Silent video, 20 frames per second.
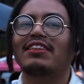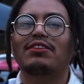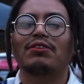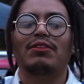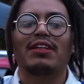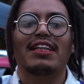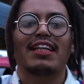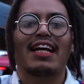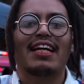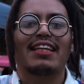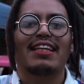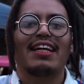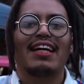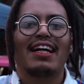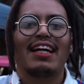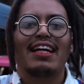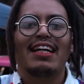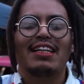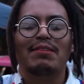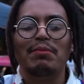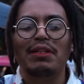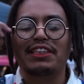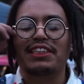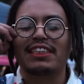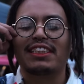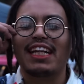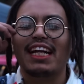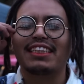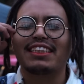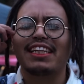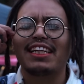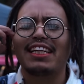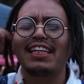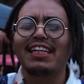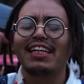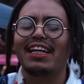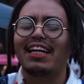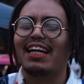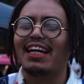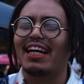esta unidad. Miches Las Deli,
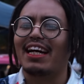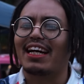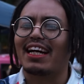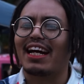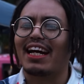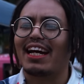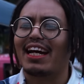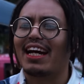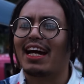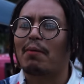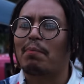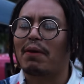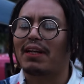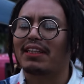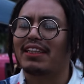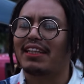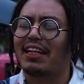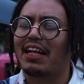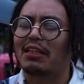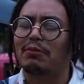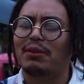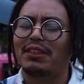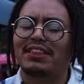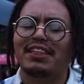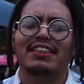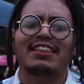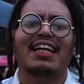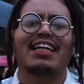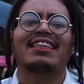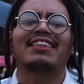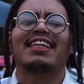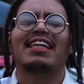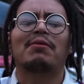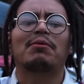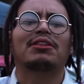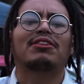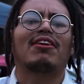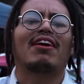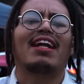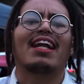eh, que aparte de las miches ya les
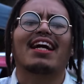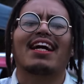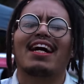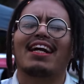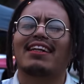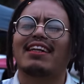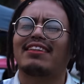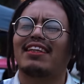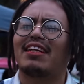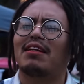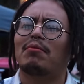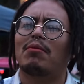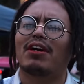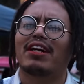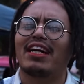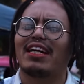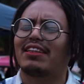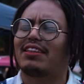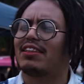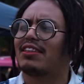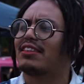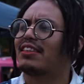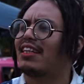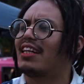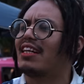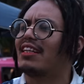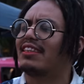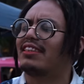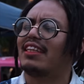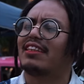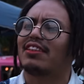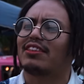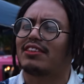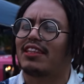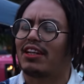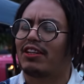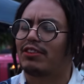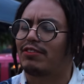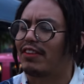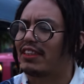enseñamos toda la carta, tiene mojitos, tiene distintos
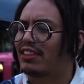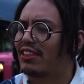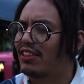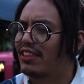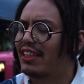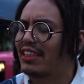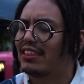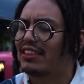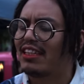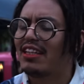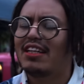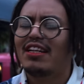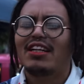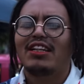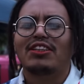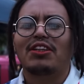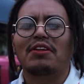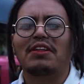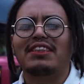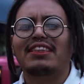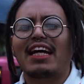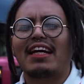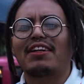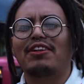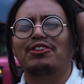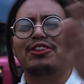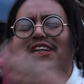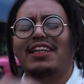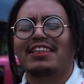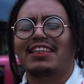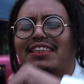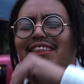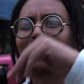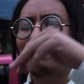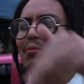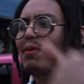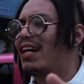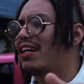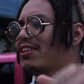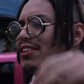tragos fresones, todo está de 80 a
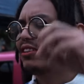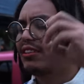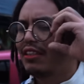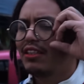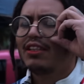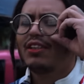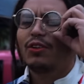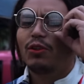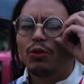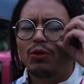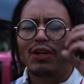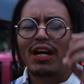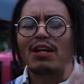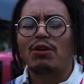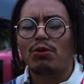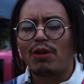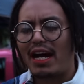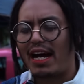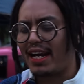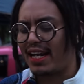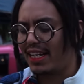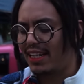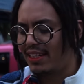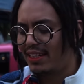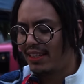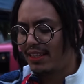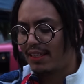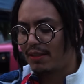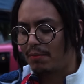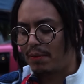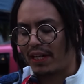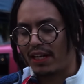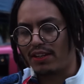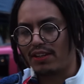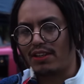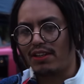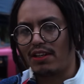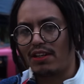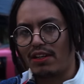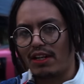100 varos, un gran lugar, ¿eh?
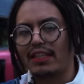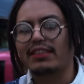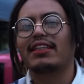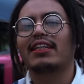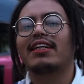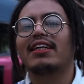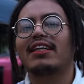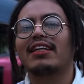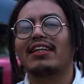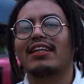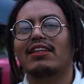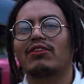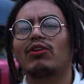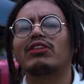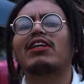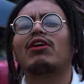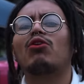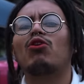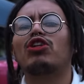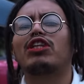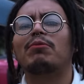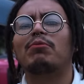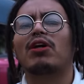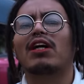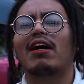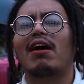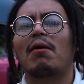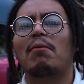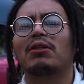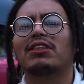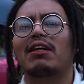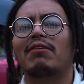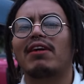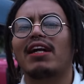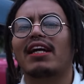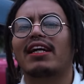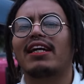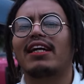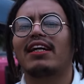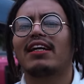Pero ese no es el último que vamos a
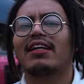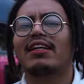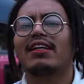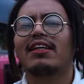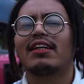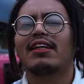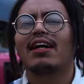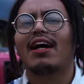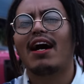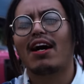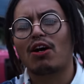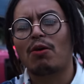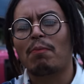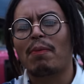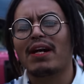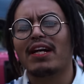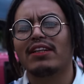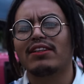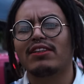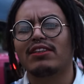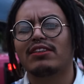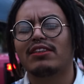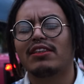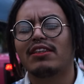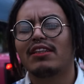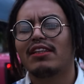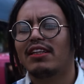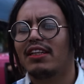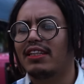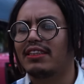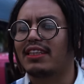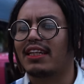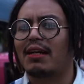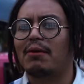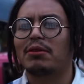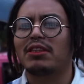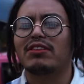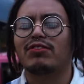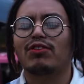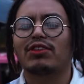ver aquí. Acompáñenos y
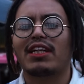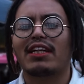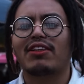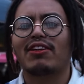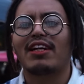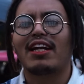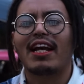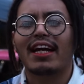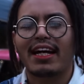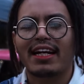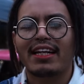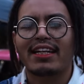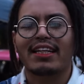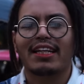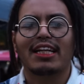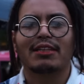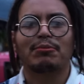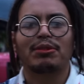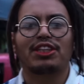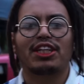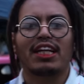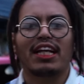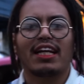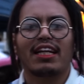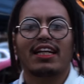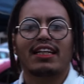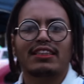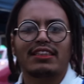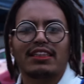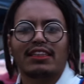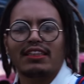sigamos disfrutando de la calle de las micheladas.